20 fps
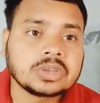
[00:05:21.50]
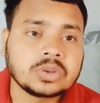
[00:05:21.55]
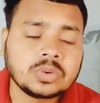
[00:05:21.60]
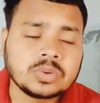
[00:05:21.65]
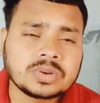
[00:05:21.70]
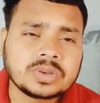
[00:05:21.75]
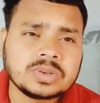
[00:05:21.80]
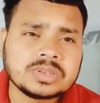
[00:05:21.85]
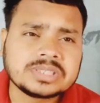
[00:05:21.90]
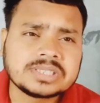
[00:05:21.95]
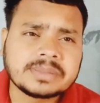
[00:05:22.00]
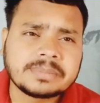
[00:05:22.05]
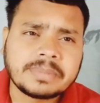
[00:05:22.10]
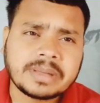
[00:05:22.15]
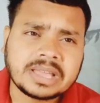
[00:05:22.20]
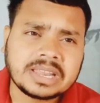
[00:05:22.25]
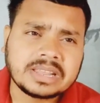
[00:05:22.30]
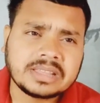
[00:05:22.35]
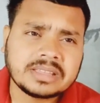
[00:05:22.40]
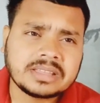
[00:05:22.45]
क्योंकि इससे
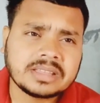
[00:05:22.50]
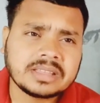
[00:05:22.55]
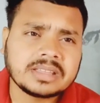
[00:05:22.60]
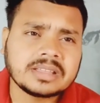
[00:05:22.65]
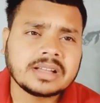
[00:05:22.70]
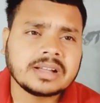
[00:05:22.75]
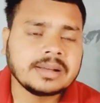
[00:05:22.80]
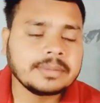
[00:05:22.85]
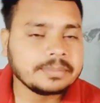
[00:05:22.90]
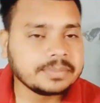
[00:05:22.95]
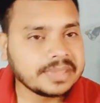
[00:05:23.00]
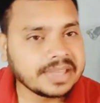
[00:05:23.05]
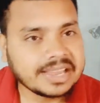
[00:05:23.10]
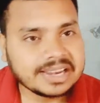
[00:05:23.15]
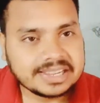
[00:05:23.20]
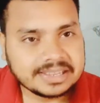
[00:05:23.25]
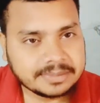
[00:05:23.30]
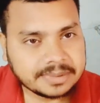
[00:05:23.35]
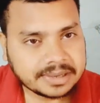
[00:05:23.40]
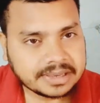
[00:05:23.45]
पहले हम
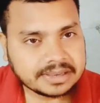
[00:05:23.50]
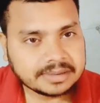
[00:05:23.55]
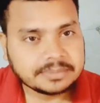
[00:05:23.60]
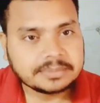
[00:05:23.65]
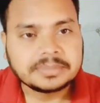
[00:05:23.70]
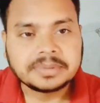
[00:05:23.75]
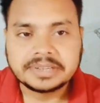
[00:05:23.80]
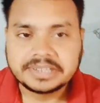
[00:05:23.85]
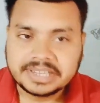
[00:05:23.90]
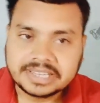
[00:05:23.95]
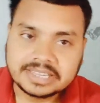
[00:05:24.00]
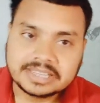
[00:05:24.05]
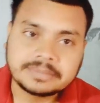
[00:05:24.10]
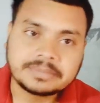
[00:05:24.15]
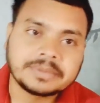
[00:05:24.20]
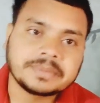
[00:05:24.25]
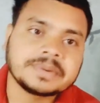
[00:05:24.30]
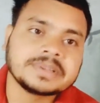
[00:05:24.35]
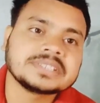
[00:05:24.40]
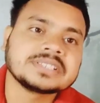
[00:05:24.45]
दिल्ली में बी की
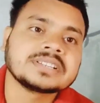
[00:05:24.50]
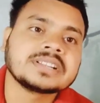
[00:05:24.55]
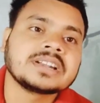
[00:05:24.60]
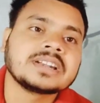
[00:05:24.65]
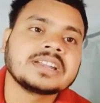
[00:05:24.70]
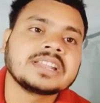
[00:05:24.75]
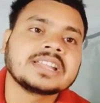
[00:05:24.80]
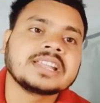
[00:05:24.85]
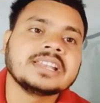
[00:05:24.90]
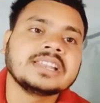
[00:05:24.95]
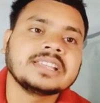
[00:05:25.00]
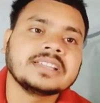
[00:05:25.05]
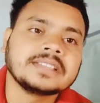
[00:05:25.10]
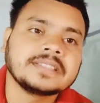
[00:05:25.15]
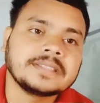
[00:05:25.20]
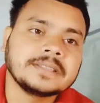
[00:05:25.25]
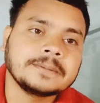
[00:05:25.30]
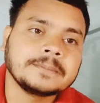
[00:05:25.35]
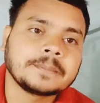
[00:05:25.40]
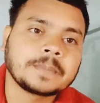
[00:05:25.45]
प्रिपरेशन करने के लिए
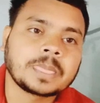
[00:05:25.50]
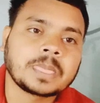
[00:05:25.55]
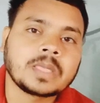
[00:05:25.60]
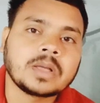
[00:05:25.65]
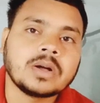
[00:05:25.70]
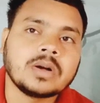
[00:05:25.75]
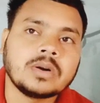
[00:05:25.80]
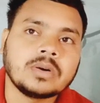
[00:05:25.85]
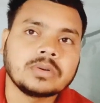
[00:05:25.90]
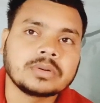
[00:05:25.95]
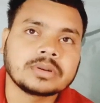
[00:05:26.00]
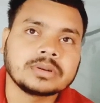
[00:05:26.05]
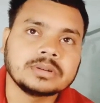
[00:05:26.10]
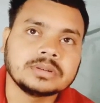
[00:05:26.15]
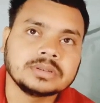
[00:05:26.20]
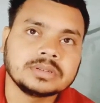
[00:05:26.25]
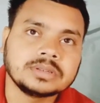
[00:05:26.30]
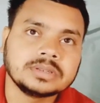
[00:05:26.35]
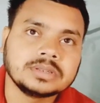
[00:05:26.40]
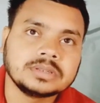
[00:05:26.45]
गए थे और
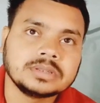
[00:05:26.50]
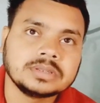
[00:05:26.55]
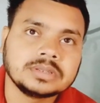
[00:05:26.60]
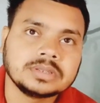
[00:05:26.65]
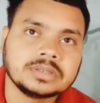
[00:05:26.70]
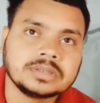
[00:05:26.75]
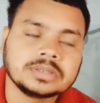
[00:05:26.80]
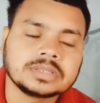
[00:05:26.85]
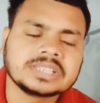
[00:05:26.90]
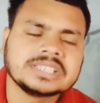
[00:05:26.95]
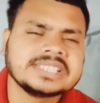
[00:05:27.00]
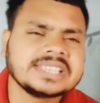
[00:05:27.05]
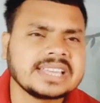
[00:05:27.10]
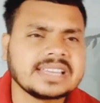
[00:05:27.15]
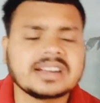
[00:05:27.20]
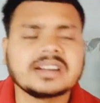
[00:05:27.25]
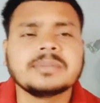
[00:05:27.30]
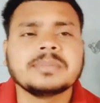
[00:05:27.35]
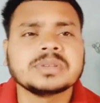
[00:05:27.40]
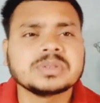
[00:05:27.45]
किसी
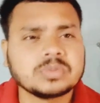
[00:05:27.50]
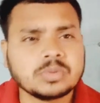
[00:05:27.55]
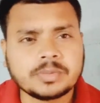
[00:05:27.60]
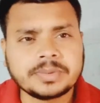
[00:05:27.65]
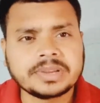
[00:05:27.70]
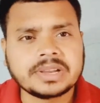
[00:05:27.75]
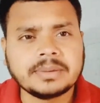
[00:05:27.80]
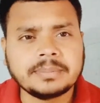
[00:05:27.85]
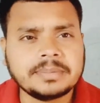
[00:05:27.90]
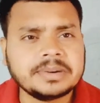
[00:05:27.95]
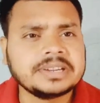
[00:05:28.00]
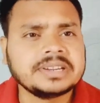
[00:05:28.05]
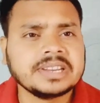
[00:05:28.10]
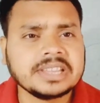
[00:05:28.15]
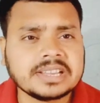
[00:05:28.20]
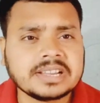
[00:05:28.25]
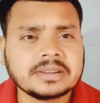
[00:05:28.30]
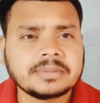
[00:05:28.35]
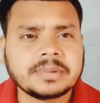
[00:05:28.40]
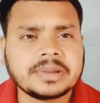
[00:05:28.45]
कारण बस वो भी कंप्लीट
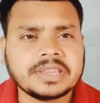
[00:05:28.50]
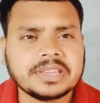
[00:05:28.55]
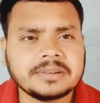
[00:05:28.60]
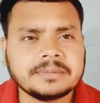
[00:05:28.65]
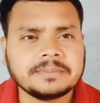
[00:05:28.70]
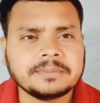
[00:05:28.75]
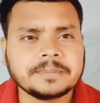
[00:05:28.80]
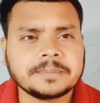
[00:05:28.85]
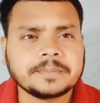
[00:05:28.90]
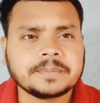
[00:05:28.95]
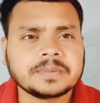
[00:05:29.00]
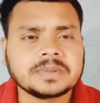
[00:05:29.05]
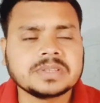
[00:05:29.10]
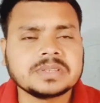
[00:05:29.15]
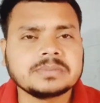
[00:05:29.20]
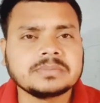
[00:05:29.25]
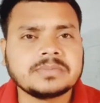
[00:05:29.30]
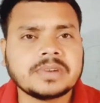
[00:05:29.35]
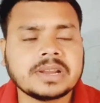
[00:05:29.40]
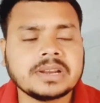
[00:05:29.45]
नहीं कर पाए हम
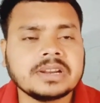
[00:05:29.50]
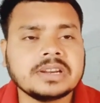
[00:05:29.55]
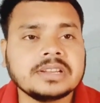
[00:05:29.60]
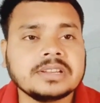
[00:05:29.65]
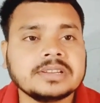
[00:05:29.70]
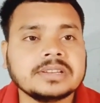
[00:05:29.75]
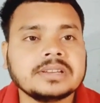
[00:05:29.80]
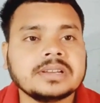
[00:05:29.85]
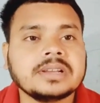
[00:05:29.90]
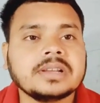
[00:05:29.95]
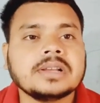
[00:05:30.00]
फाइनली